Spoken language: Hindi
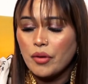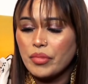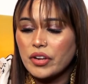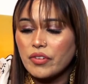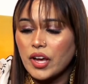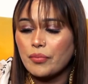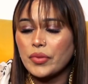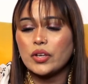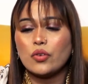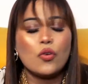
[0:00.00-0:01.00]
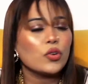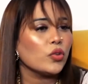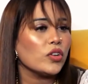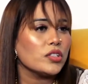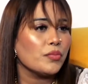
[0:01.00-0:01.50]
पर वहाँ पे लोग
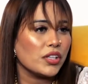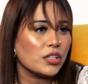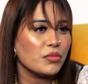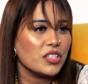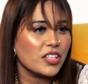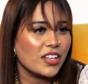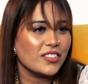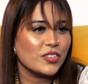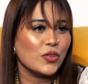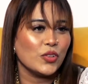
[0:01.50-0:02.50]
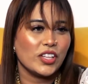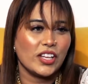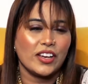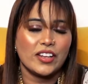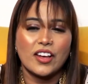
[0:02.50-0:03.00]
थोड़े से बदतमीज़ हैं जो होते
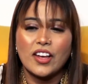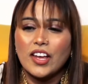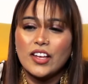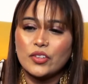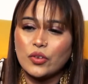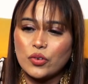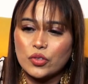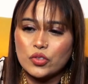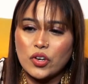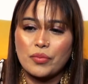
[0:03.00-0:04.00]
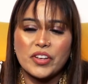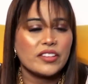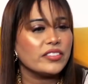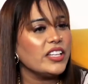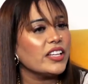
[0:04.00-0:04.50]
हैं है ना तो जो अपनी
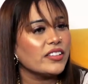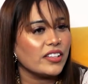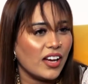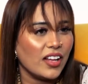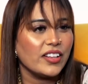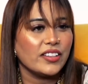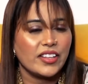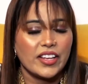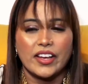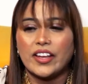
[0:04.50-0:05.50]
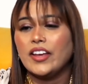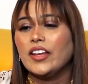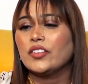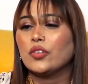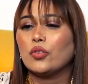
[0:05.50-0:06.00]
असलियत दिखा देते हैं
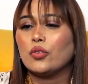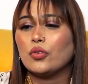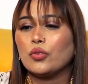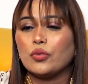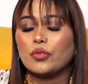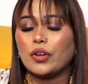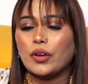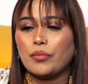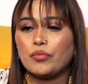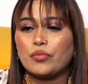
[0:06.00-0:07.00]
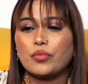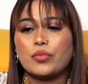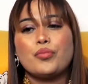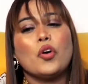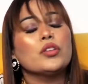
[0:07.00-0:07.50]
तो आ,
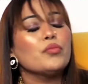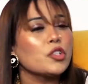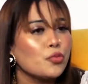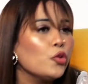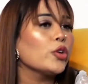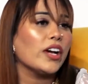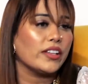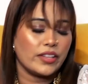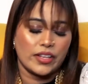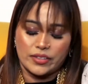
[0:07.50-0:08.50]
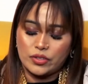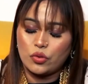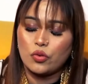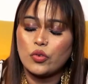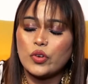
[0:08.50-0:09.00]
बहुत मजबूर करते हैं
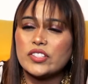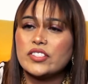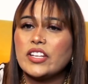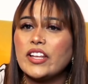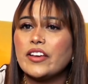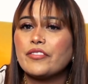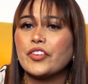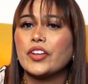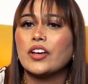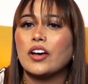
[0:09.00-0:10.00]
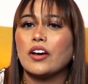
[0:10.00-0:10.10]
तो इसीलिए फिर